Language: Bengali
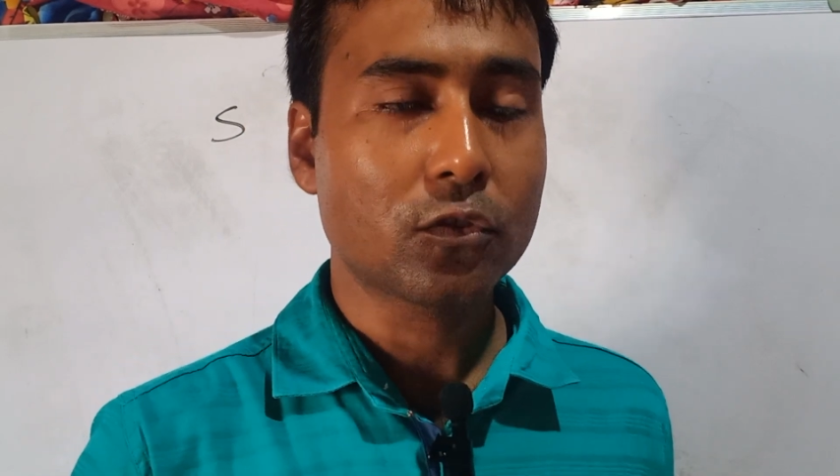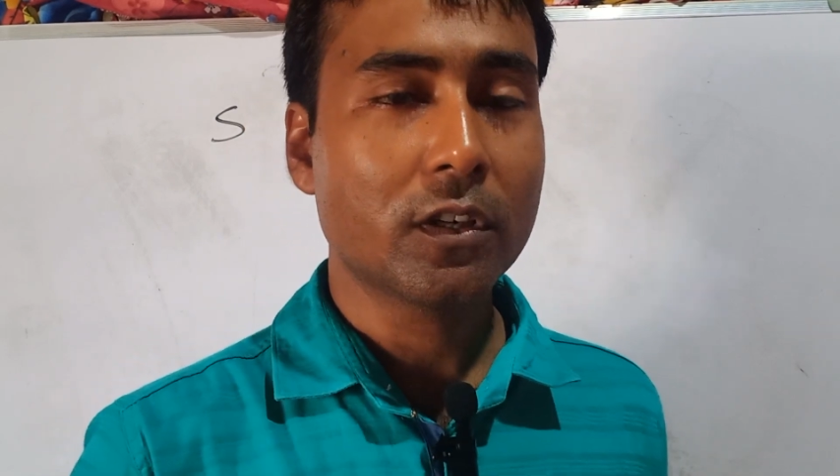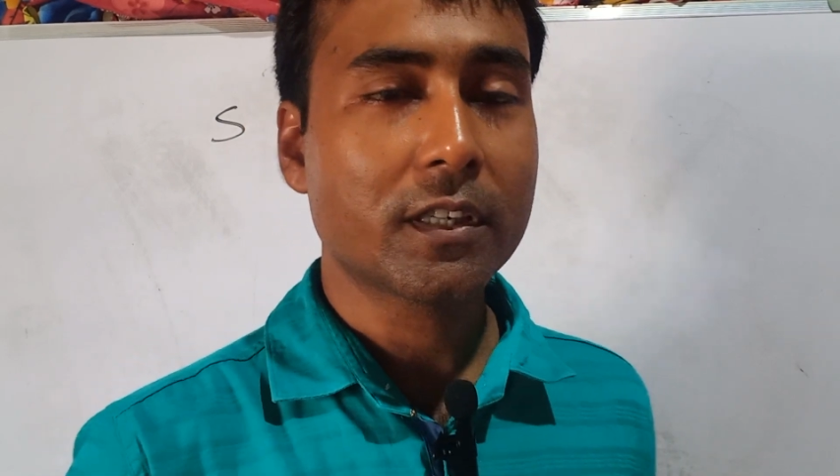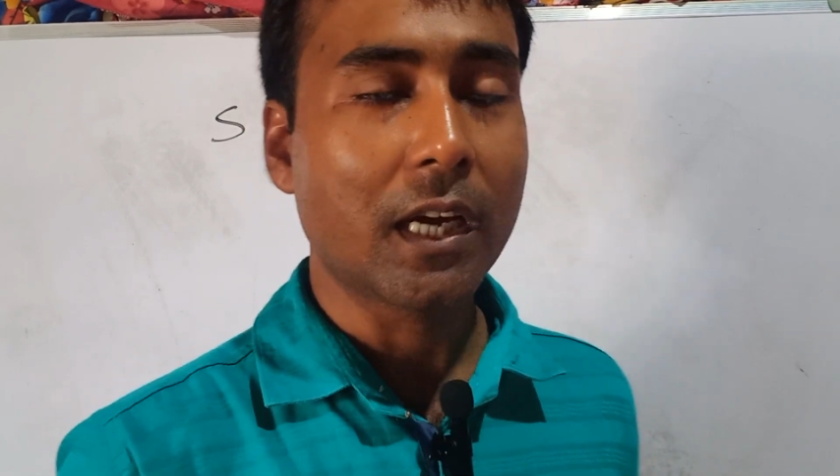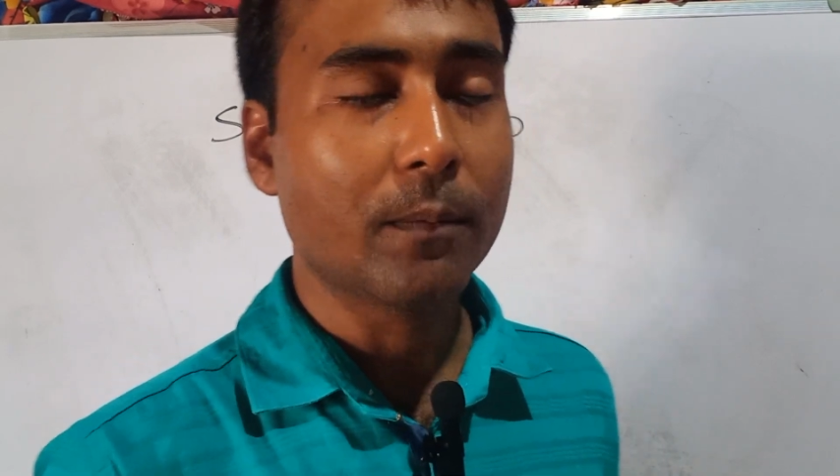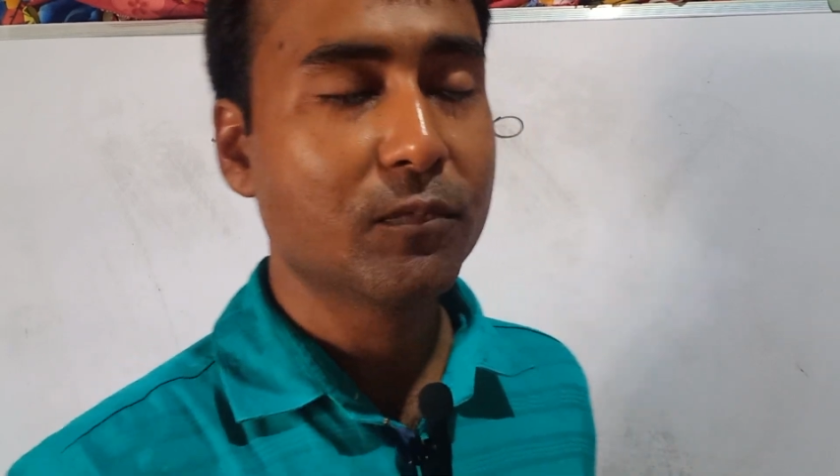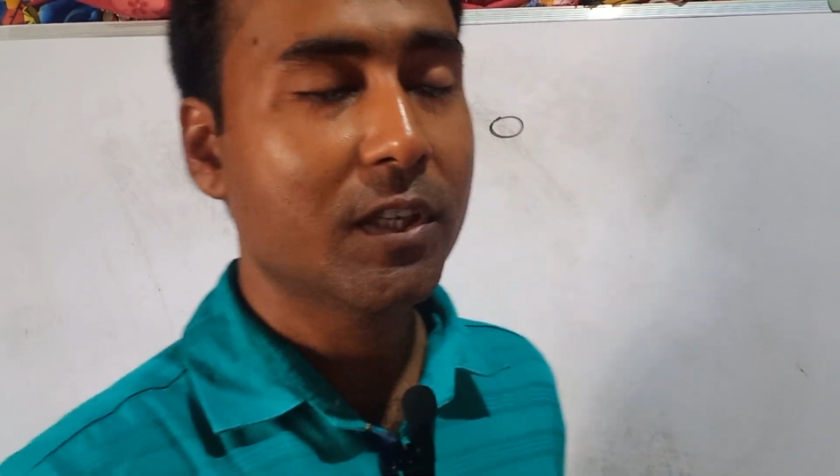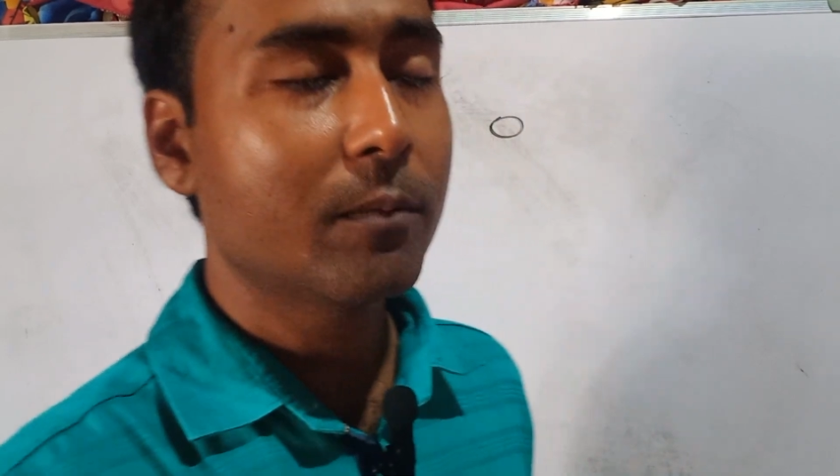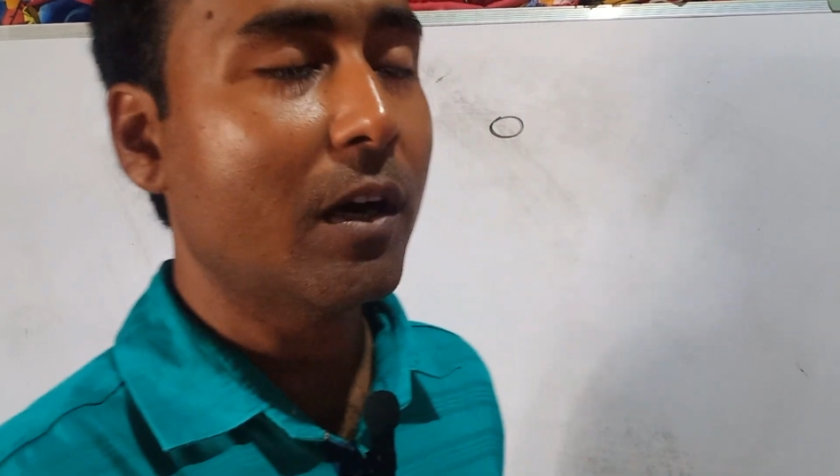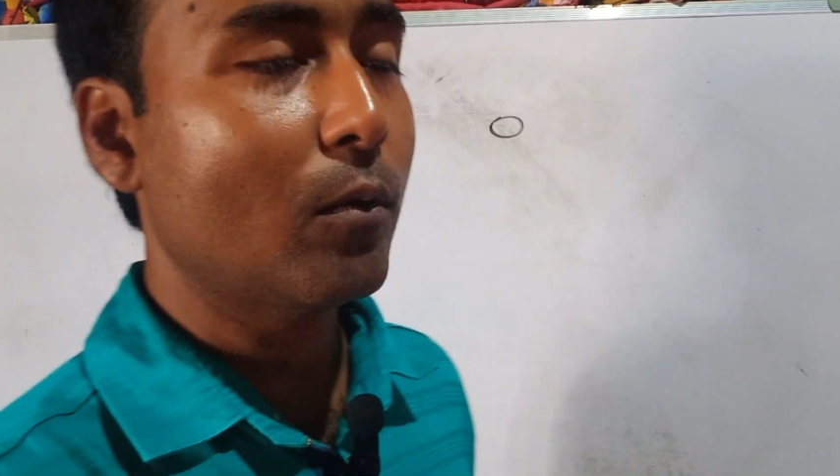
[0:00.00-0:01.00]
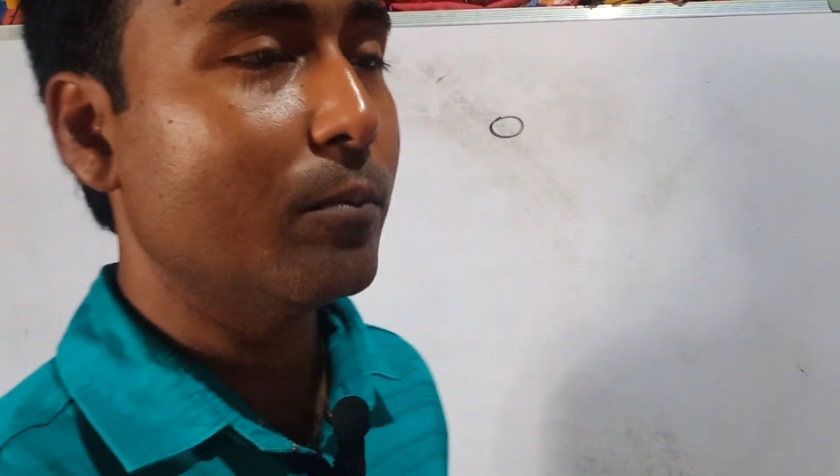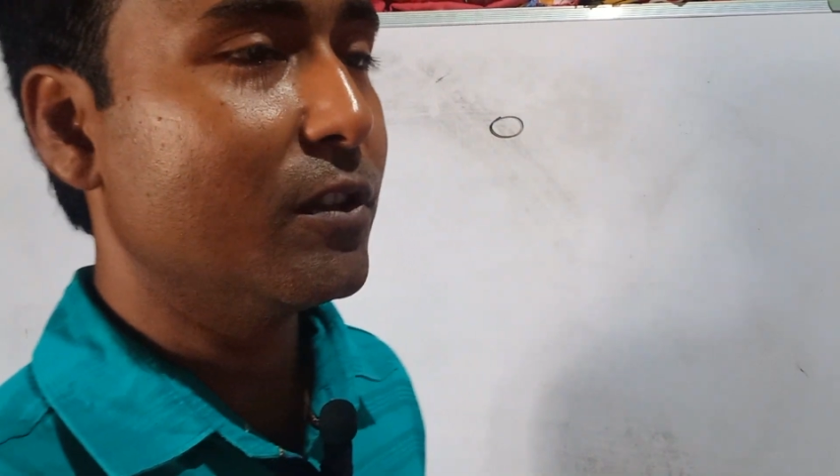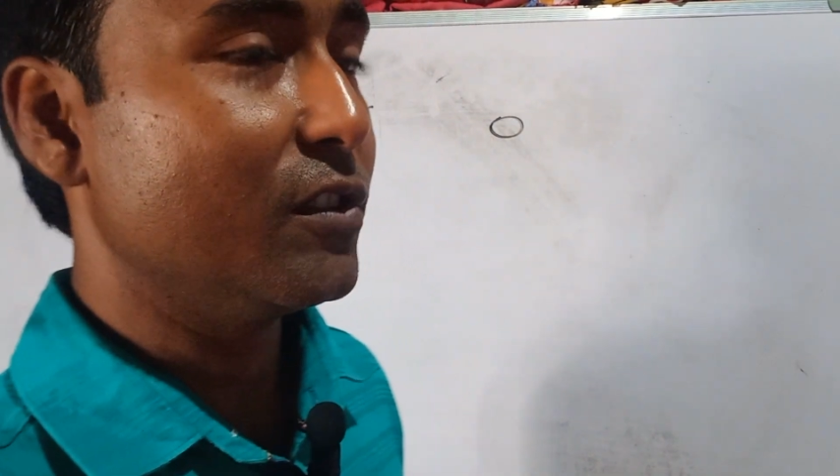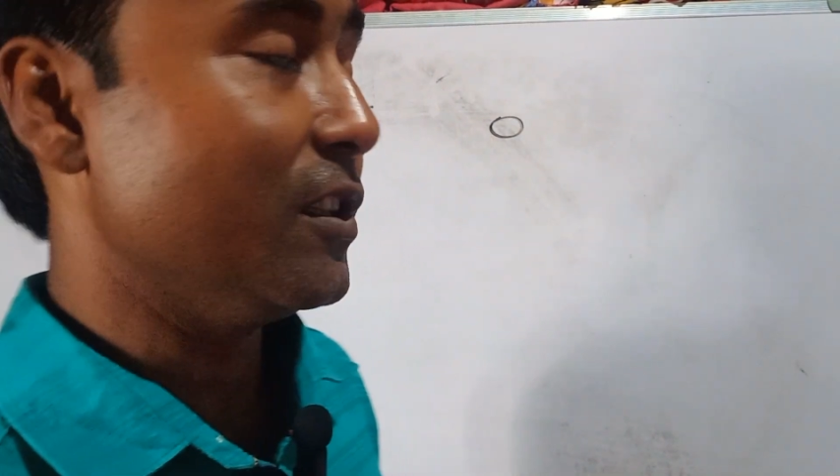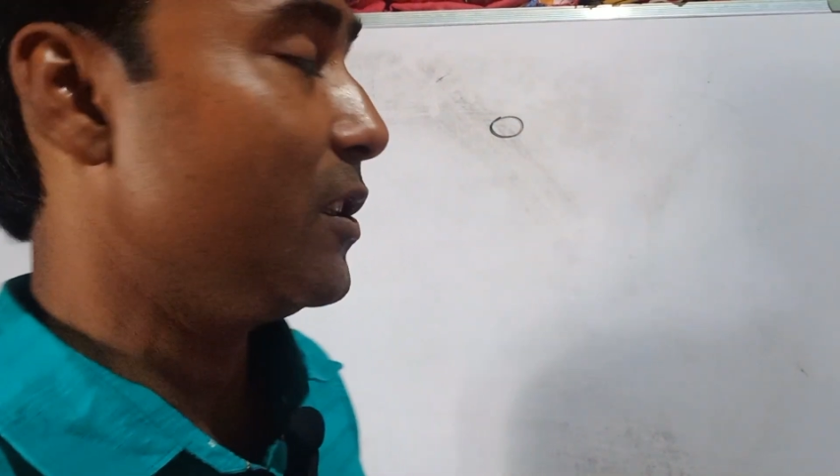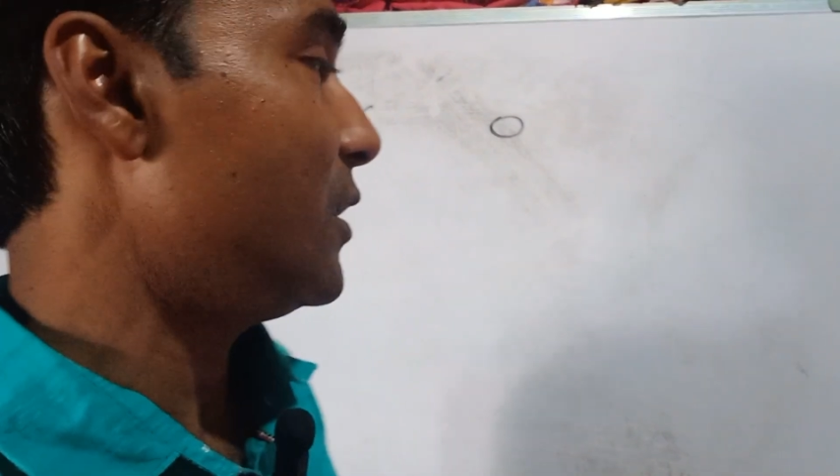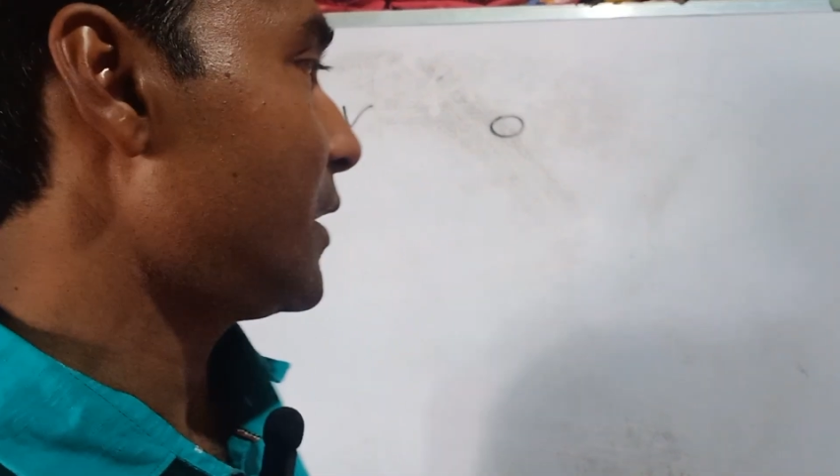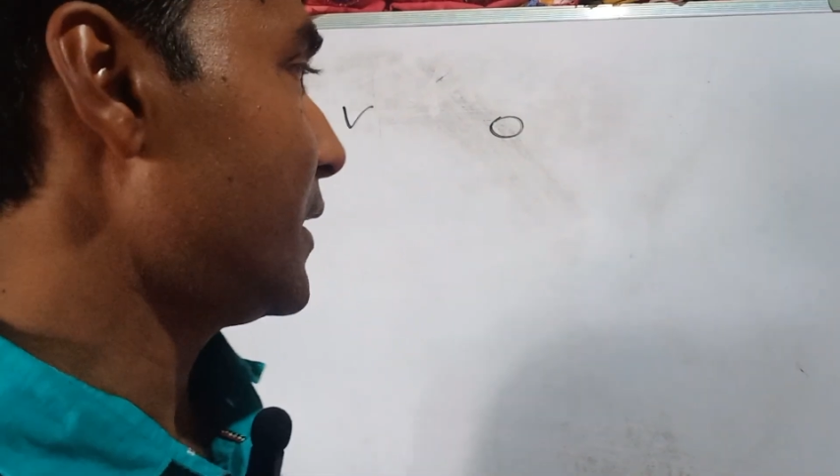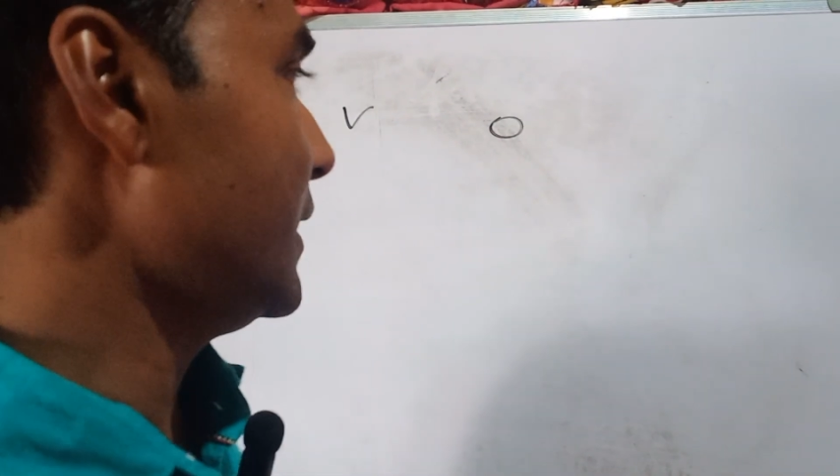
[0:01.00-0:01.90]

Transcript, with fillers: আসলে সাবজেক্ট ভার্ব অবজেক্ট জিনিসটা